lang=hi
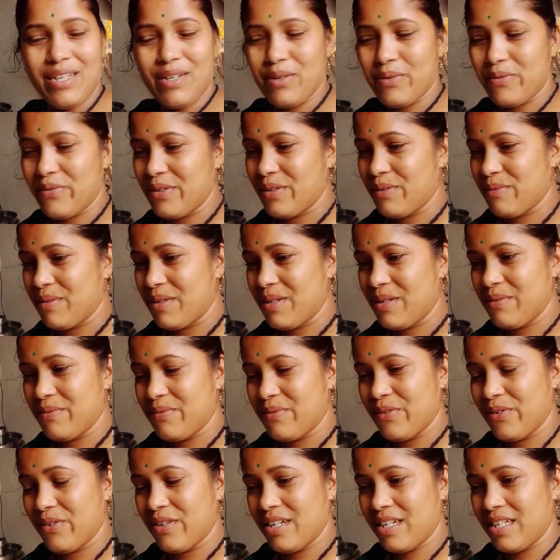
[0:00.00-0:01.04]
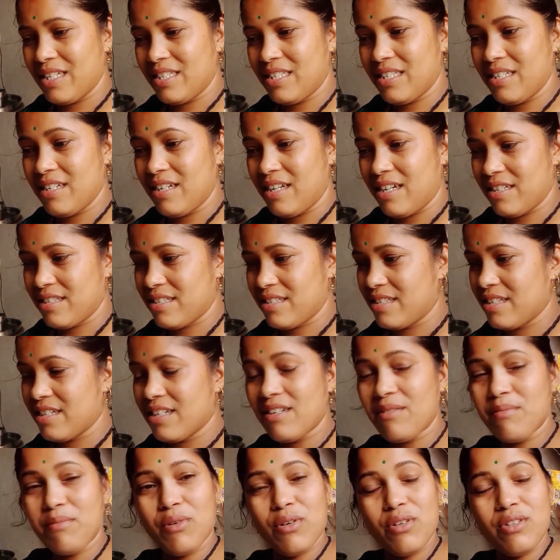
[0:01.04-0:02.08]
ना फिर मैं बोल रही थी नाश्ता
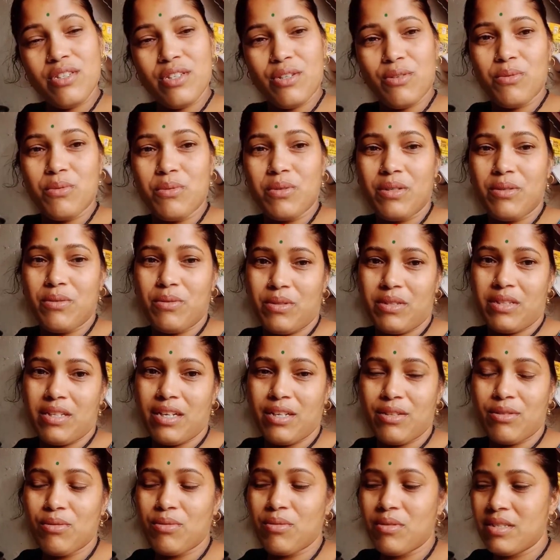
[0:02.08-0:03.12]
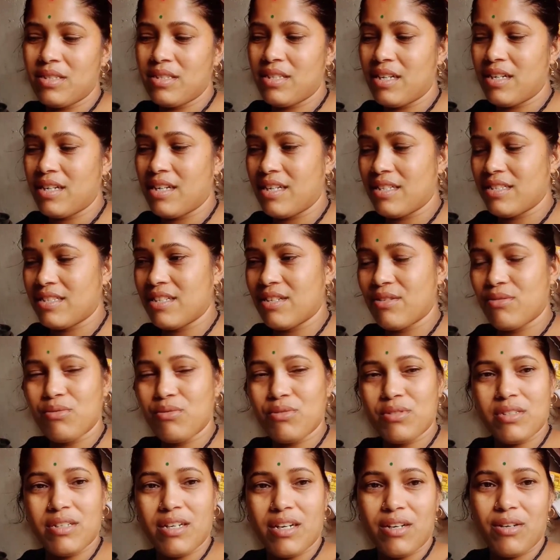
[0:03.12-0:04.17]
ना बहुत ज़रूरी होता है थोड़ी सा नाश्ता
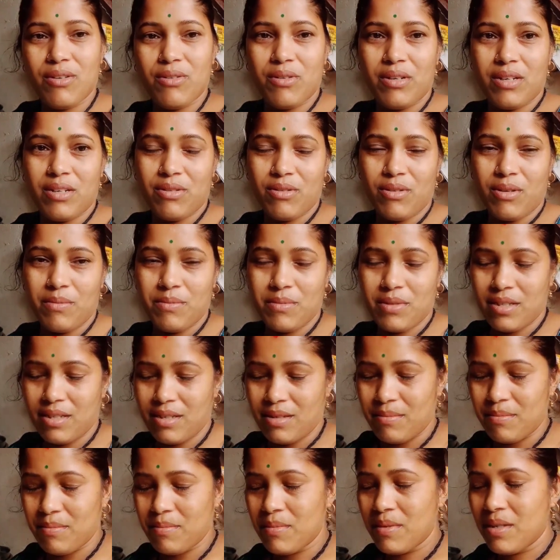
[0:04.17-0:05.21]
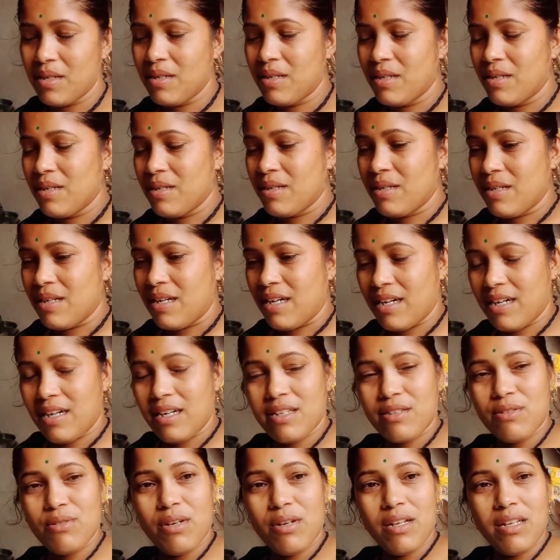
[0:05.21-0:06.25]
कुछ कर लो ना तो कम से कम
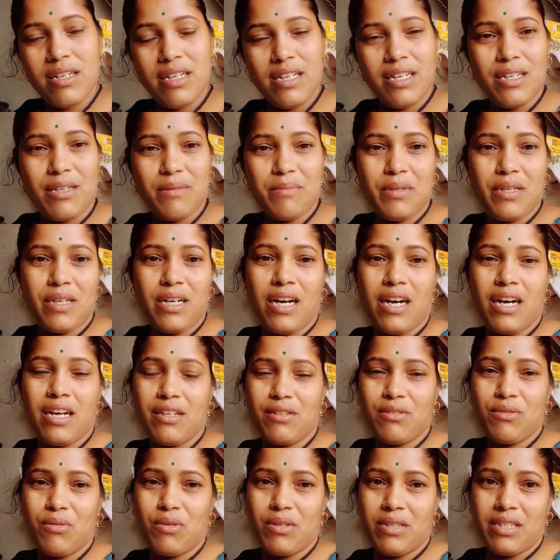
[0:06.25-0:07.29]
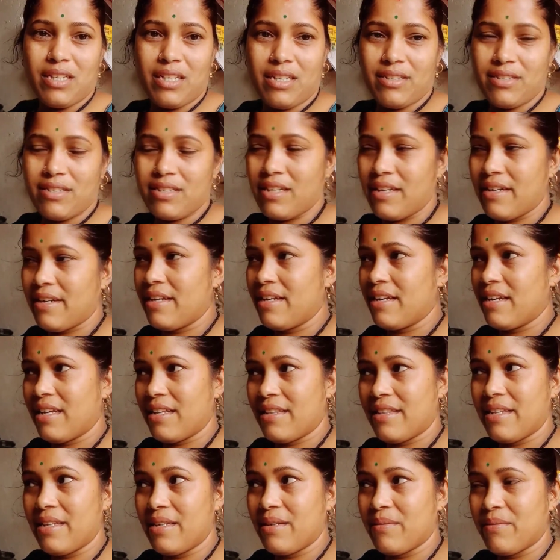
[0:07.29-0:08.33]
अगर थोड़ा लेट भी खा रहे तो कोई टेंशन नहीं
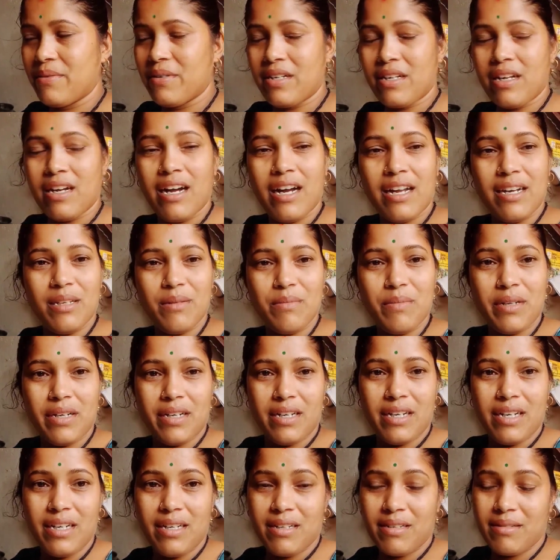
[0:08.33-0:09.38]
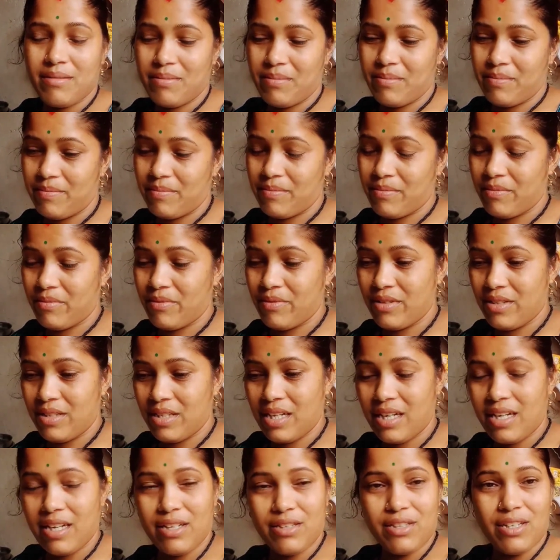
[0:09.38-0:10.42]
रहती है फिर खाली पेट ना
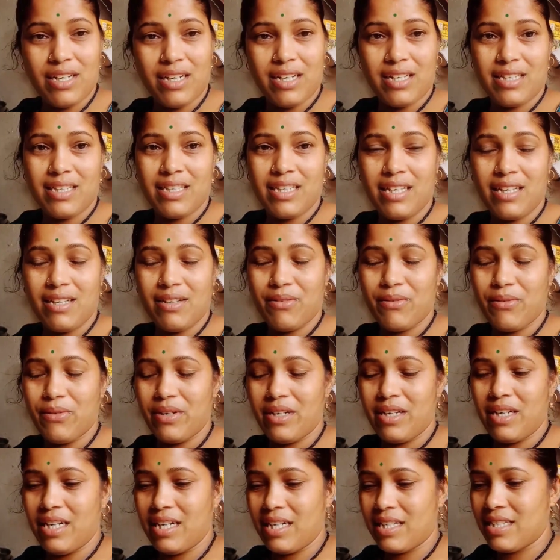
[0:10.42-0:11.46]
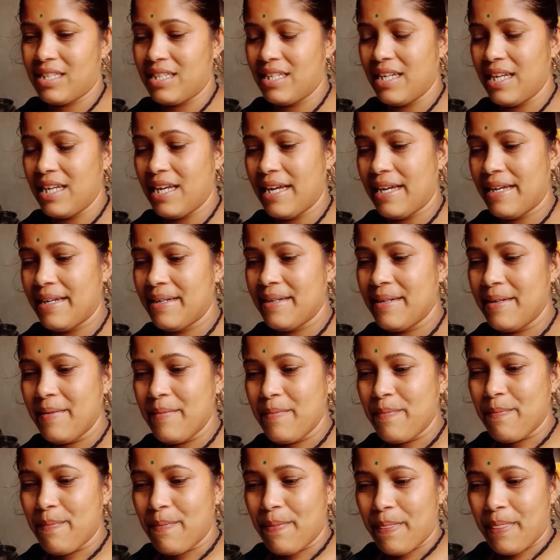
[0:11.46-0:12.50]
दिक्कत रहती होने लगती है
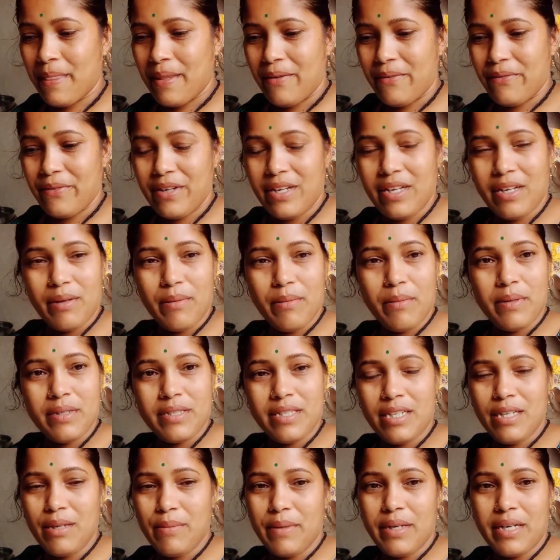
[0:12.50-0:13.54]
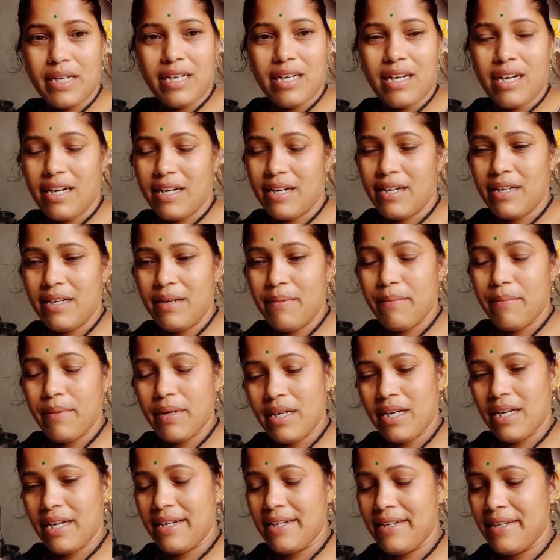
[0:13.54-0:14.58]
फिर इसलिए मैंने खाना ना
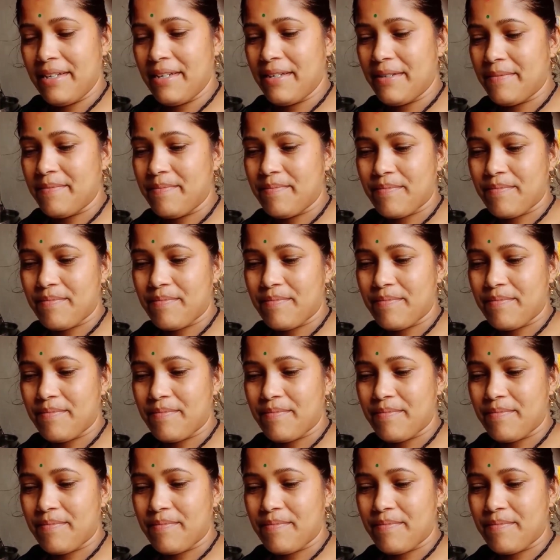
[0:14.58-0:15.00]
बना ही लिया